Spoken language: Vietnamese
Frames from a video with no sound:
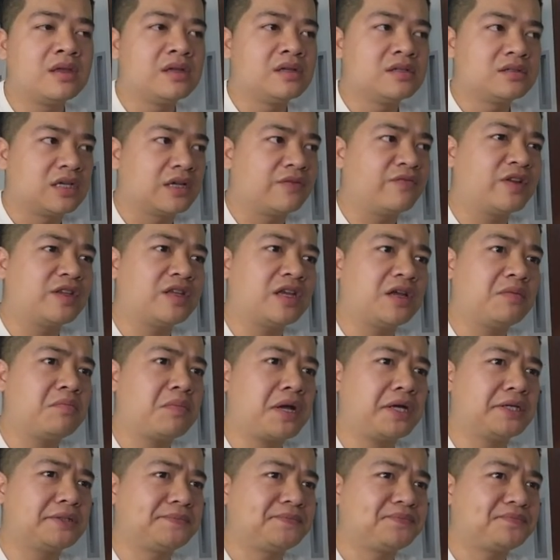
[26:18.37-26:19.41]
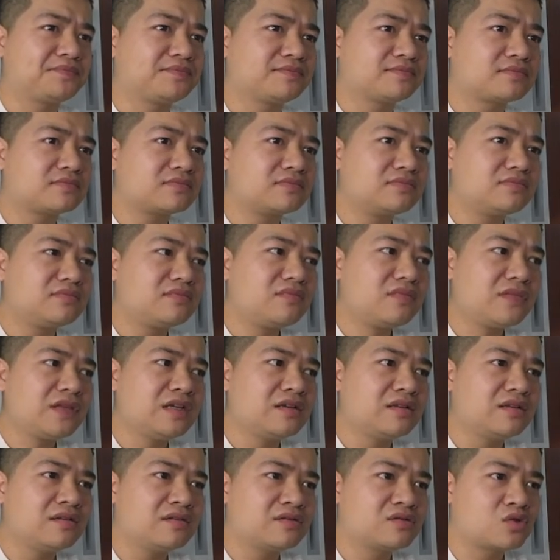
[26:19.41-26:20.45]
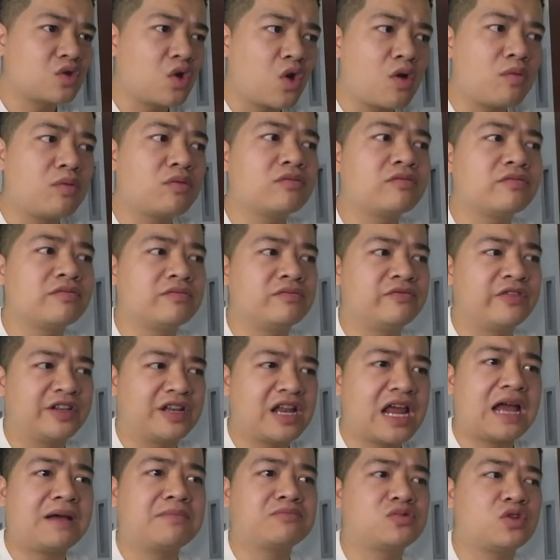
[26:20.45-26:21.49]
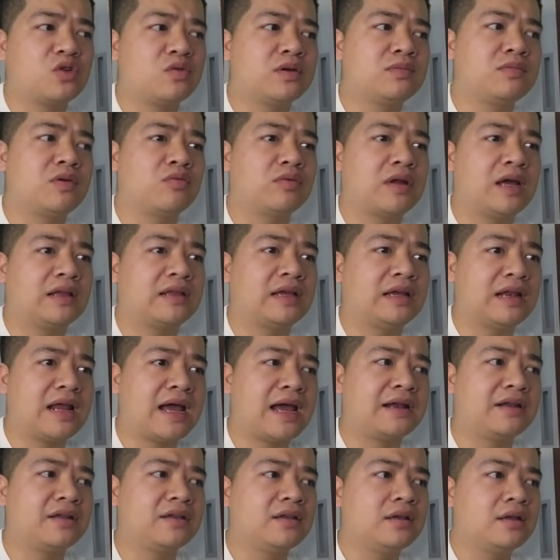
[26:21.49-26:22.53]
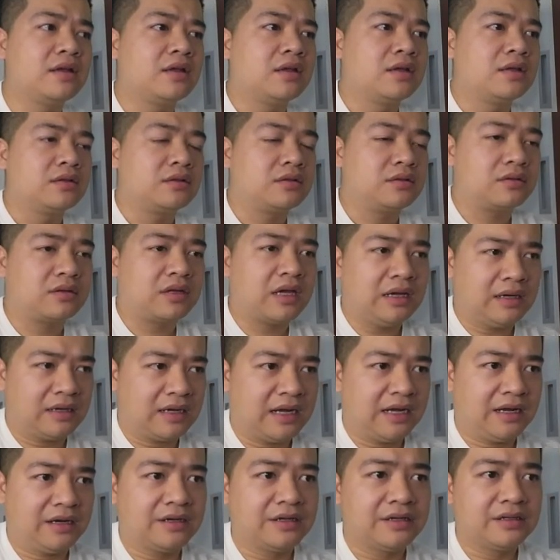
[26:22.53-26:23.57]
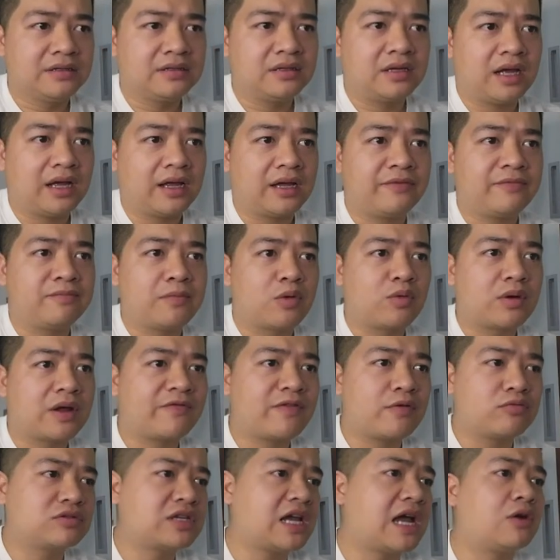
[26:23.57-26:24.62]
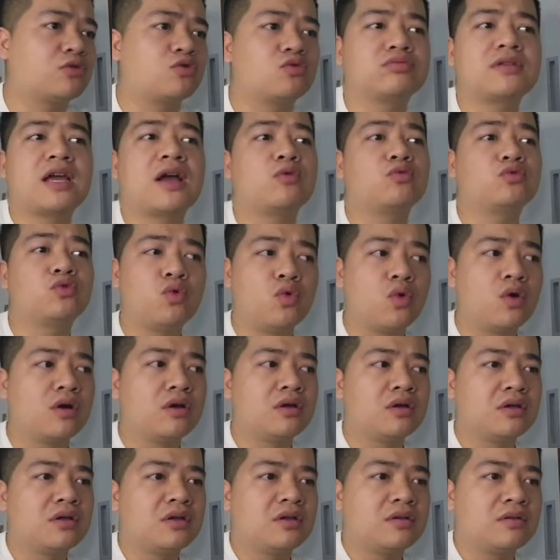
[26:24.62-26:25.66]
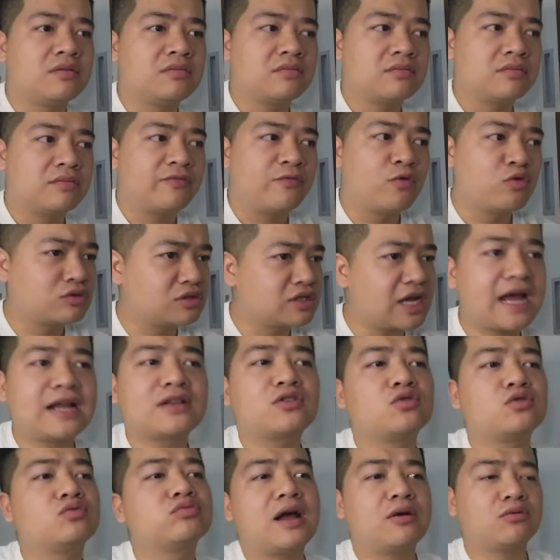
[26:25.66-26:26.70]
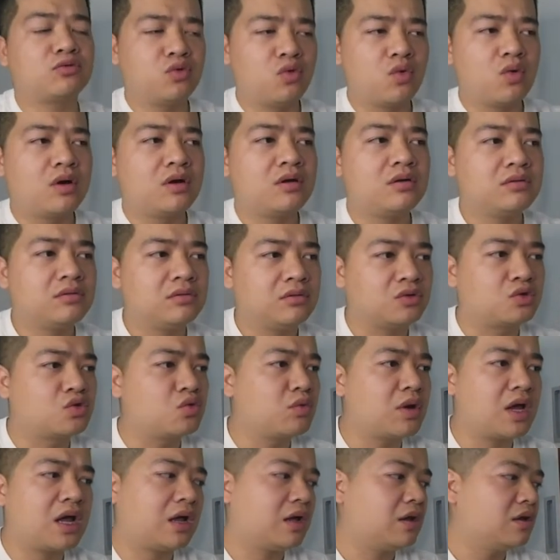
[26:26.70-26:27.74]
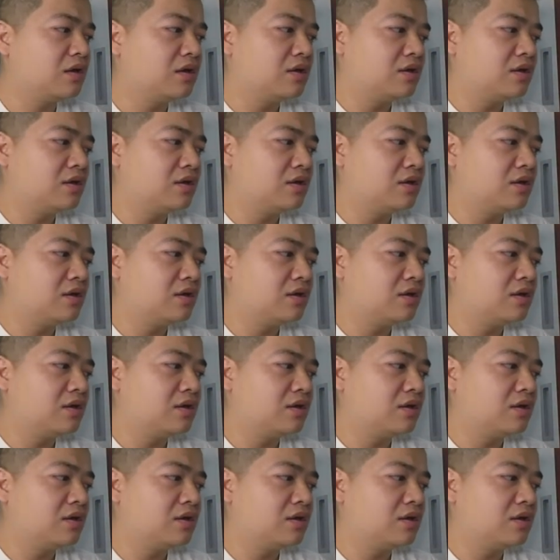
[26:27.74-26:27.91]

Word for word: Chính vì thế mà so Việt Nam so với bóng đá Thái Lan ấy, kể cả đến cái bóng đá phong trào chúng ta cũng thua, futsal chúng ta cũng thua. Nói chung là